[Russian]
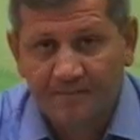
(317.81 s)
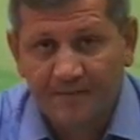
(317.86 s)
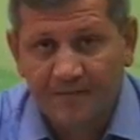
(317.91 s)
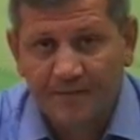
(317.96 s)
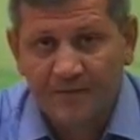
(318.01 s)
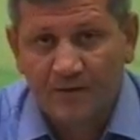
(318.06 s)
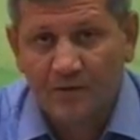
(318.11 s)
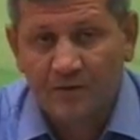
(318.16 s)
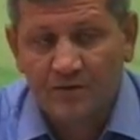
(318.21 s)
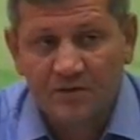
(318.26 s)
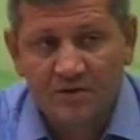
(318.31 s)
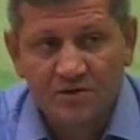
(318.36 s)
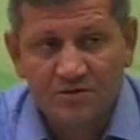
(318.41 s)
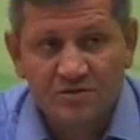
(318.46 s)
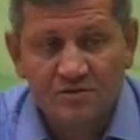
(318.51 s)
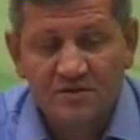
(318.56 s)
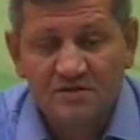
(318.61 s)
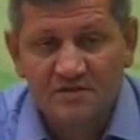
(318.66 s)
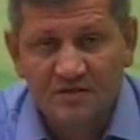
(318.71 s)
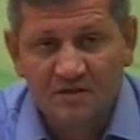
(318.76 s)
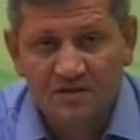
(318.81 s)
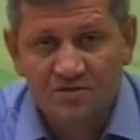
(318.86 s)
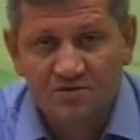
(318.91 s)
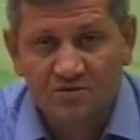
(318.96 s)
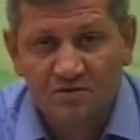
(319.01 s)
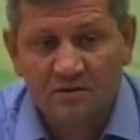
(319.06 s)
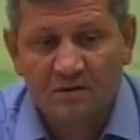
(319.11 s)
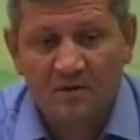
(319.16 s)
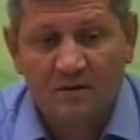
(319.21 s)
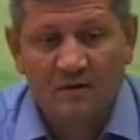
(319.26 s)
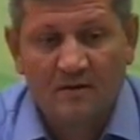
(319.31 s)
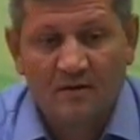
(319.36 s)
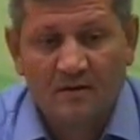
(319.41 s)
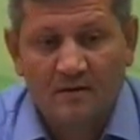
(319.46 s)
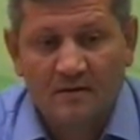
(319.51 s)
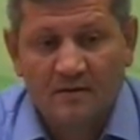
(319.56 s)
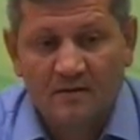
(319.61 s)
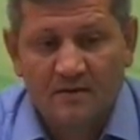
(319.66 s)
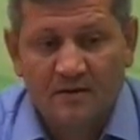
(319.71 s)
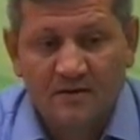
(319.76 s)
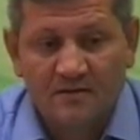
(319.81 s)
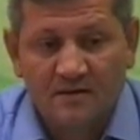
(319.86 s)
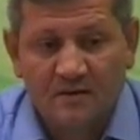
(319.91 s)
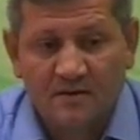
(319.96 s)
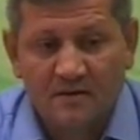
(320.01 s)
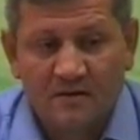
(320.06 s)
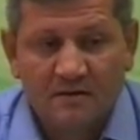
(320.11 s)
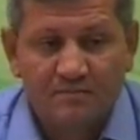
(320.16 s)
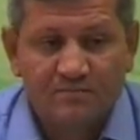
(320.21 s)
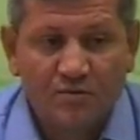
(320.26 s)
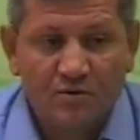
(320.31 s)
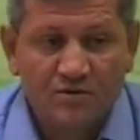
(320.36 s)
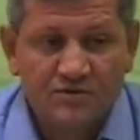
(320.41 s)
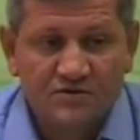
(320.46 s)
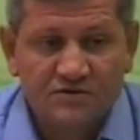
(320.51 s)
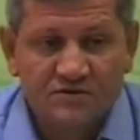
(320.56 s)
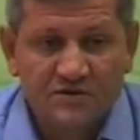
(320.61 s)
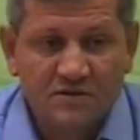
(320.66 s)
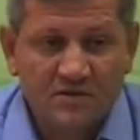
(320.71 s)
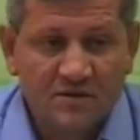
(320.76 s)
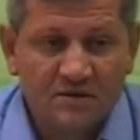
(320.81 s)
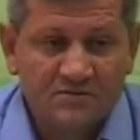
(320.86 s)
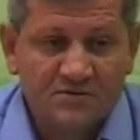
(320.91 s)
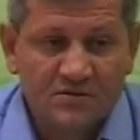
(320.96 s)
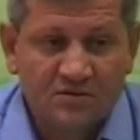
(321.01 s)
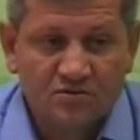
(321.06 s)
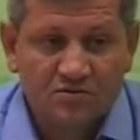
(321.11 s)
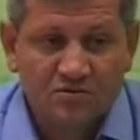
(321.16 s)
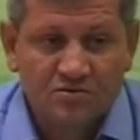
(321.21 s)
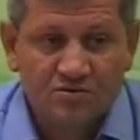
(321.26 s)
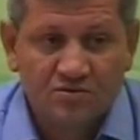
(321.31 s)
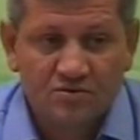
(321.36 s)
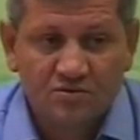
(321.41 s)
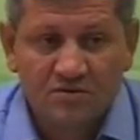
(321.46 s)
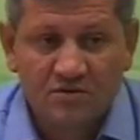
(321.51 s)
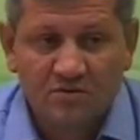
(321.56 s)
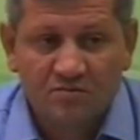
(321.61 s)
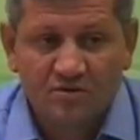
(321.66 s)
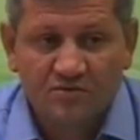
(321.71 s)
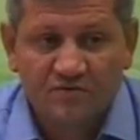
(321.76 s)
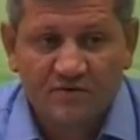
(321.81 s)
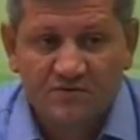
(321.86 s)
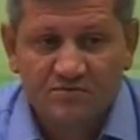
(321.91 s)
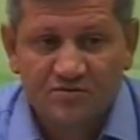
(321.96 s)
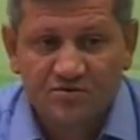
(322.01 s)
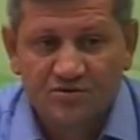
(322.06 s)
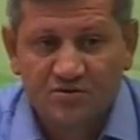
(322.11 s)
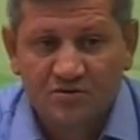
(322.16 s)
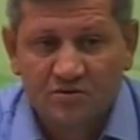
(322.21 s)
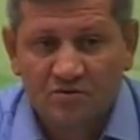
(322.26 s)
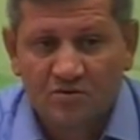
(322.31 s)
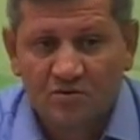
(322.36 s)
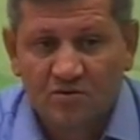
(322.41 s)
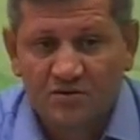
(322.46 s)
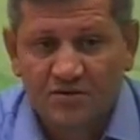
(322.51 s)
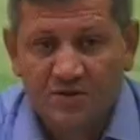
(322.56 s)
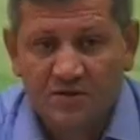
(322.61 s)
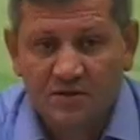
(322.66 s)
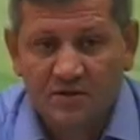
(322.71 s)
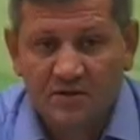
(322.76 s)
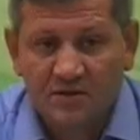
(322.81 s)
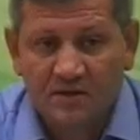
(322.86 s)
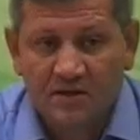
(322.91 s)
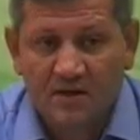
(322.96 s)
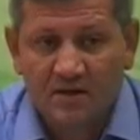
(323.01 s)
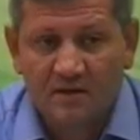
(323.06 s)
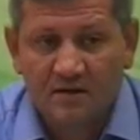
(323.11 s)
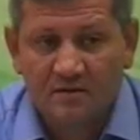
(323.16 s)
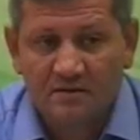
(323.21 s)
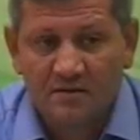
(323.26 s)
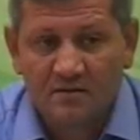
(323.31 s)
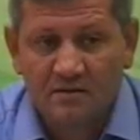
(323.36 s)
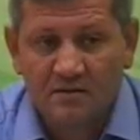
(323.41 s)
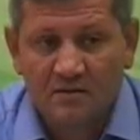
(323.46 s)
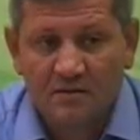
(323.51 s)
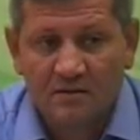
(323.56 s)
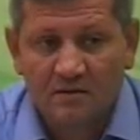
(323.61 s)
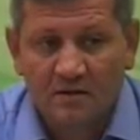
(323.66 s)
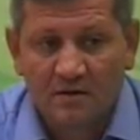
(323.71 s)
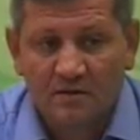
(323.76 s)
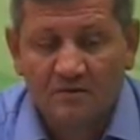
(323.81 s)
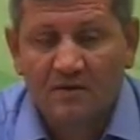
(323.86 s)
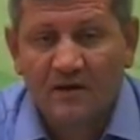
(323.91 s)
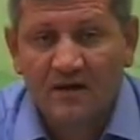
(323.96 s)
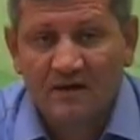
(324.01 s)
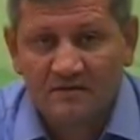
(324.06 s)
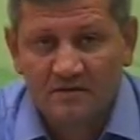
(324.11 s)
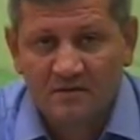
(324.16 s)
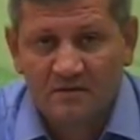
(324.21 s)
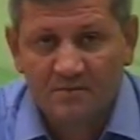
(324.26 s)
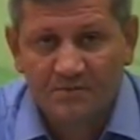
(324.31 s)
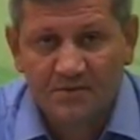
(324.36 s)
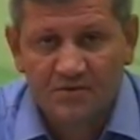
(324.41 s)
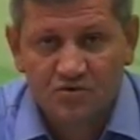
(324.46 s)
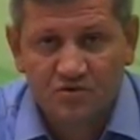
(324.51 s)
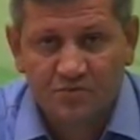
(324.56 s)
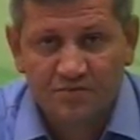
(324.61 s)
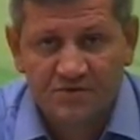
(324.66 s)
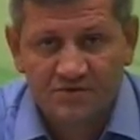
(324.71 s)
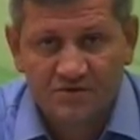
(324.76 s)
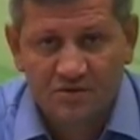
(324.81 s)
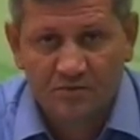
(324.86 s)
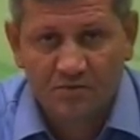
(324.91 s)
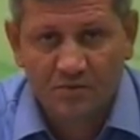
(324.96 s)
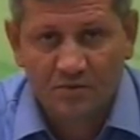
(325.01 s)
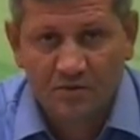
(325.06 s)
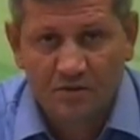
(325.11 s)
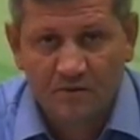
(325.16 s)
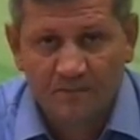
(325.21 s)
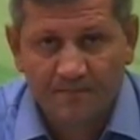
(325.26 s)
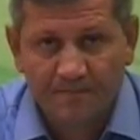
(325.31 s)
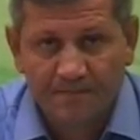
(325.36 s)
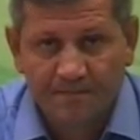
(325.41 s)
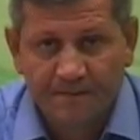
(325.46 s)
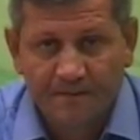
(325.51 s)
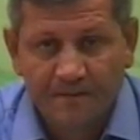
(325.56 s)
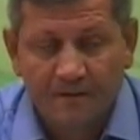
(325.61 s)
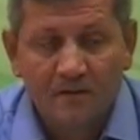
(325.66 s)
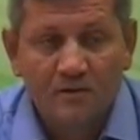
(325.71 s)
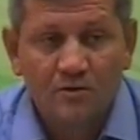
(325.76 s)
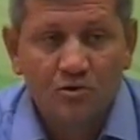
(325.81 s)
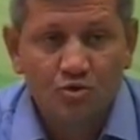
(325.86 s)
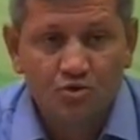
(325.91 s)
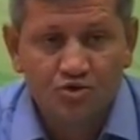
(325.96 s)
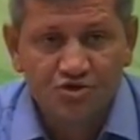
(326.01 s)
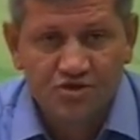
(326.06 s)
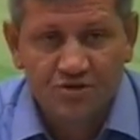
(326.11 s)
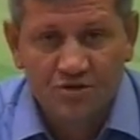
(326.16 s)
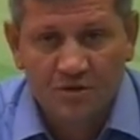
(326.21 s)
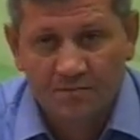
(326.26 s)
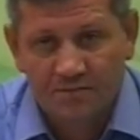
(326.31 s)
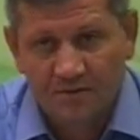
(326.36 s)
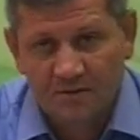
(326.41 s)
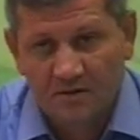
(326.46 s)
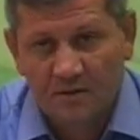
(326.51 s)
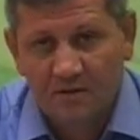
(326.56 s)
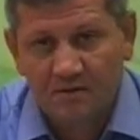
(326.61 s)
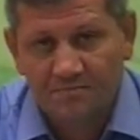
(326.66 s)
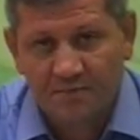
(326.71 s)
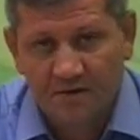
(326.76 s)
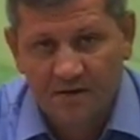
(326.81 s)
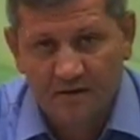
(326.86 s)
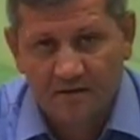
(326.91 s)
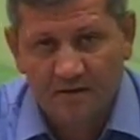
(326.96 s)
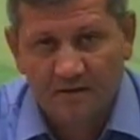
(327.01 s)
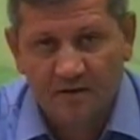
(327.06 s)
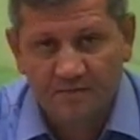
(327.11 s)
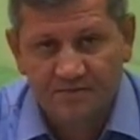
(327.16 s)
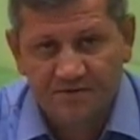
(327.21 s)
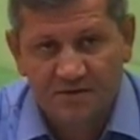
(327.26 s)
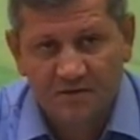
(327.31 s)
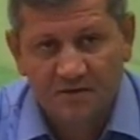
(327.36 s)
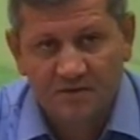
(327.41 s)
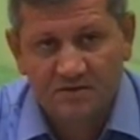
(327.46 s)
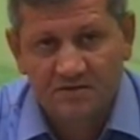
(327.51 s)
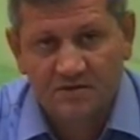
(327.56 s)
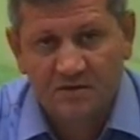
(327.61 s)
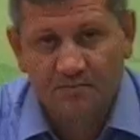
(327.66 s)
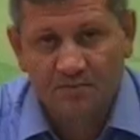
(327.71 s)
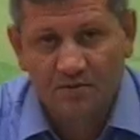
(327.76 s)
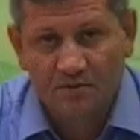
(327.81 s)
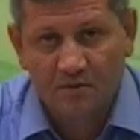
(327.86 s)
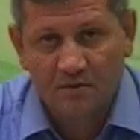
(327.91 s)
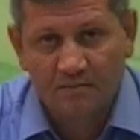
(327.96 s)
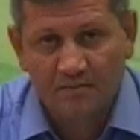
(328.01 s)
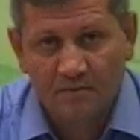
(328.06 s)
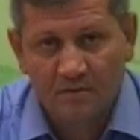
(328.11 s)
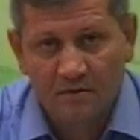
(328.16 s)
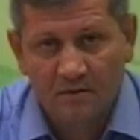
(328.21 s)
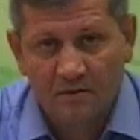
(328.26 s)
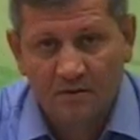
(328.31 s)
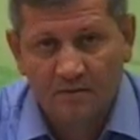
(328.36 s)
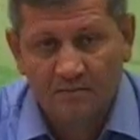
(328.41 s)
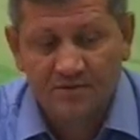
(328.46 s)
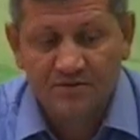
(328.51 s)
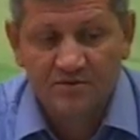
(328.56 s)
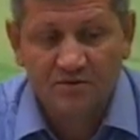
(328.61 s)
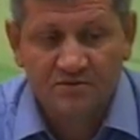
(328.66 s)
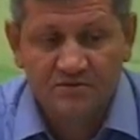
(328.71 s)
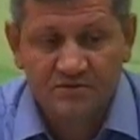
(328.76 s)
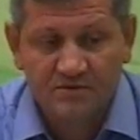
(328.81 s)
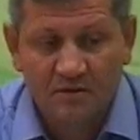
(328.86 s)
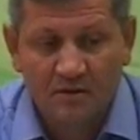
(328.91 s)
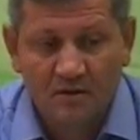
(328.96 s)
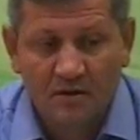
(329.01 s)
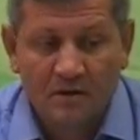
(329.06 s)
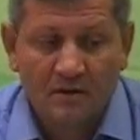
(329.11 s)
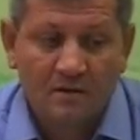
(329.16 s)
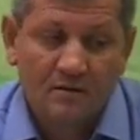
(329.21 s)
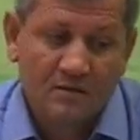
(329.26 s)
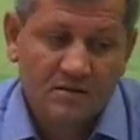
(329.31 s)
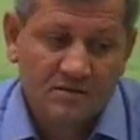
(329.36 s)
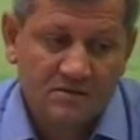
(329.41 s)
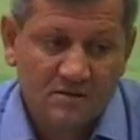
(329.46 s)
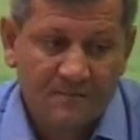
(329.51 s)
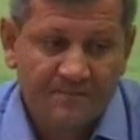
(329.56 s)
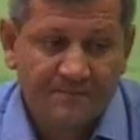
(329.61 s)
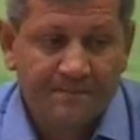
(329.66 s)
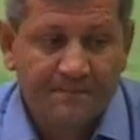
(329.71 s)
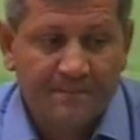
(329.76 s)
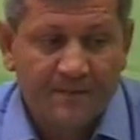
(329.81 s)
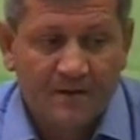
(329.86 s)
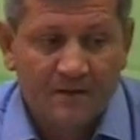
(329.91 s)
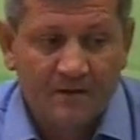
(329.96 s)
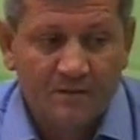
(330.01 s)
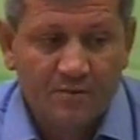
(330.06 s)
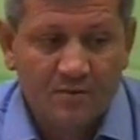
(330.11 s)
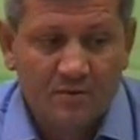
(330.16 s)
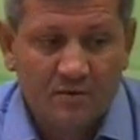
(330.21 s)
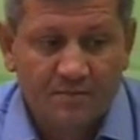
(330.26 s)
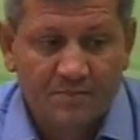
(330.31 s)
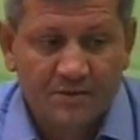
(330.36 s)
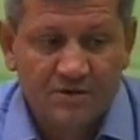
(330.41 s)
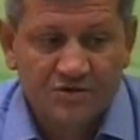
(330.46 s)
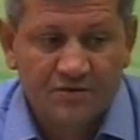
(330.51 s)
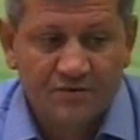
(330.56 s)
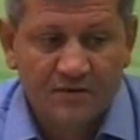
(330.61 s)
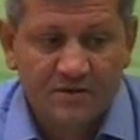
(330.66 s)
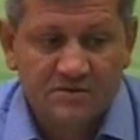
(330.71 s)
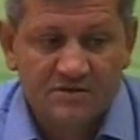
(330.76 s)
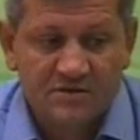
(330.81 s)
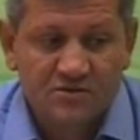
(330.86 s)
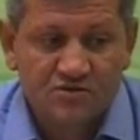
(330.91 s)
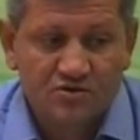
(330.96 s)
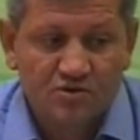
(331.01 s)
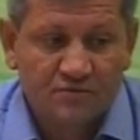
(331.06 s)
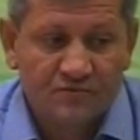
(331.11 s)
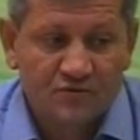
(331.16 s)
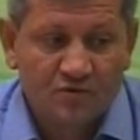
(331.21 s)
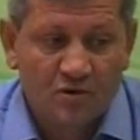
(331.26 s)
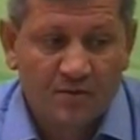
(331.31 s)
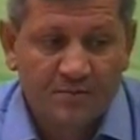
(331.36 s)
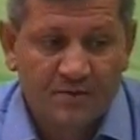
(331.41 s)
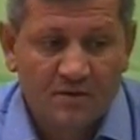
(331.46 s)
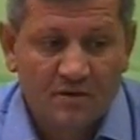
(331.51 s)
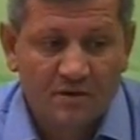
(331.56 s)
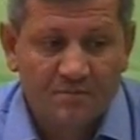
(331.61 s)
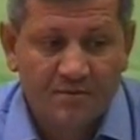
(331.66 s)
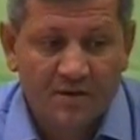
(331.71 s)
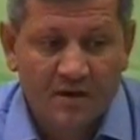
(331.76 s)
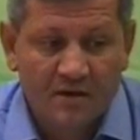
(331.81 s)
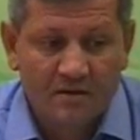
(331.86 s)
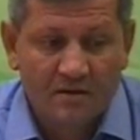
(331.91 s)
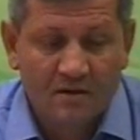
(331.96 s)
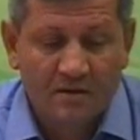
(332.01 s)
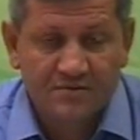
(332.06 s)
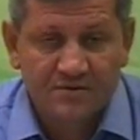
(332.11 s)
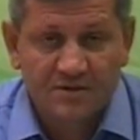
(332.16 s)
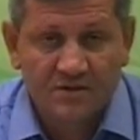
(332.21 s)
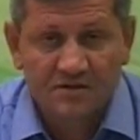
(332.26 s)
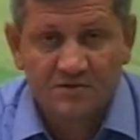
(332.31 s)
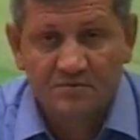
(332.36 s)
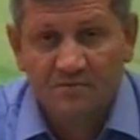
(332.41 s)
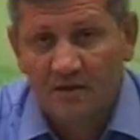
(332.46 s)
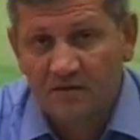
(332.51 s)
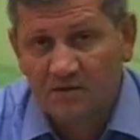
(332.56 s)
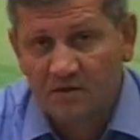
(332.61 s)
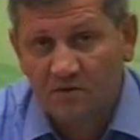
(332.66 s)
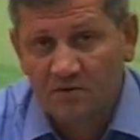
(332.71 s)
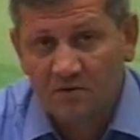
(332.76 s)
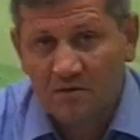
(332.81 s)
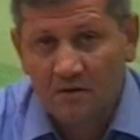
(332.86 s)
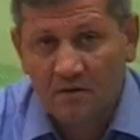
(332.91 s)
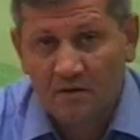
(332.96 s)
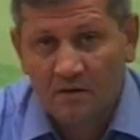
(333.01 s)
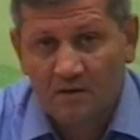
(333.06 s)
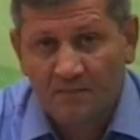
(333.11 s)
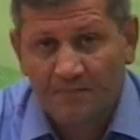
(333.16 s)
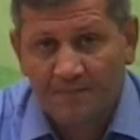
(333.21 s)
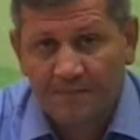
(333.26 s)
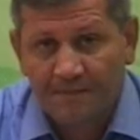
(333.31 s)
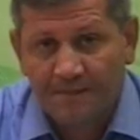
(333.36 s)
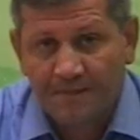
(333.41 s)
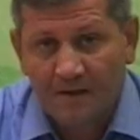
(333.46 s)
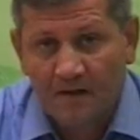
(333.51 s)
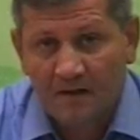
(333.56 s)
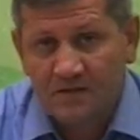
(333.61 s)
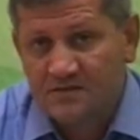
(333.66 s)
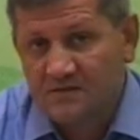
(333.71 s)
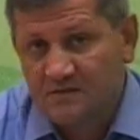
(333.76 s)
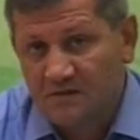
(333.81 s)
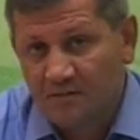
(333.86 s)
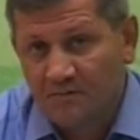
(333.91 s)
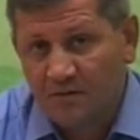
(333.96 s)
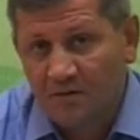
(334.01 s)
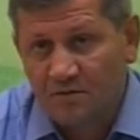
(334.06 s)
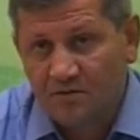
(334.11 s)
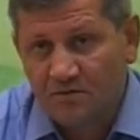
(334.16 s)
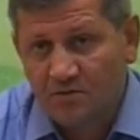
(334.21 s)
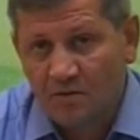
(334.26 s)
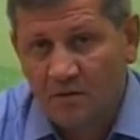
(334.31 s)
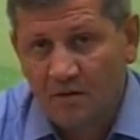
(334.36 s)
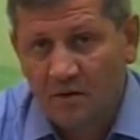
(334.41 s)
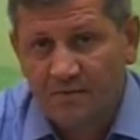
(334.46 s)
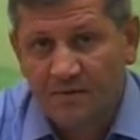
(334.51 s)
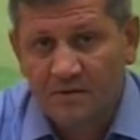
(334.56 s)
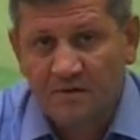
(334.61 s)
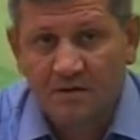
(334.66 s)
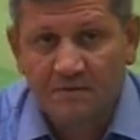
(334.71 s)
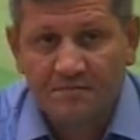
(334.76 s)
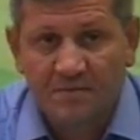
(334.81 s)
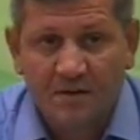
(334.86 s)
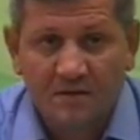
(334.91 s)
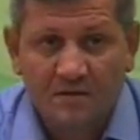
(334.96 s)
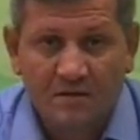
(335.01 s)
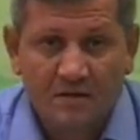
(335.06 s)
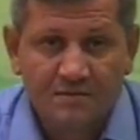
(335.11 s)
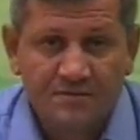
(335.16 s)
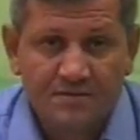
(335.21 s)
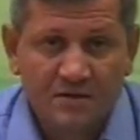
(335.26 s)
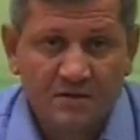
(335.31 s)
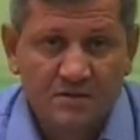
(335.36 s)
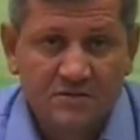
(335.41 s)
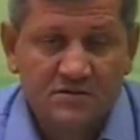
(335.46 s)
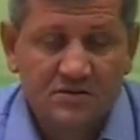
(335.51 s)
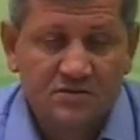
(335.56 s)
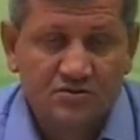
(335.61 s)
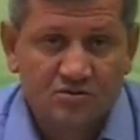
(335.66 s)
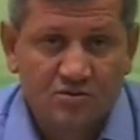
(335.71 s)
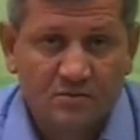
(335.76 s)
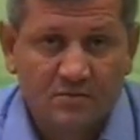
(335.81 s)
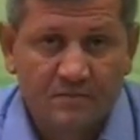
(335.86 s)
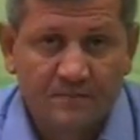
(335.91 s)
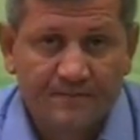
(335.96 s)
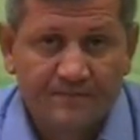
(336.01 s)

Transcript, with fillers: Но это еще не значит, что надо пользоваться этим за то, что не будет возбуждено уголовное дело и как, хоти, э, как вы хотите поступить с ребенком. Лучше определить порядок общения с ребенком. Пожалуйста, если ребенок проживает с отцом, то определи порядок общения с матерью, а если наоборот, то определи порядок общения с отцом.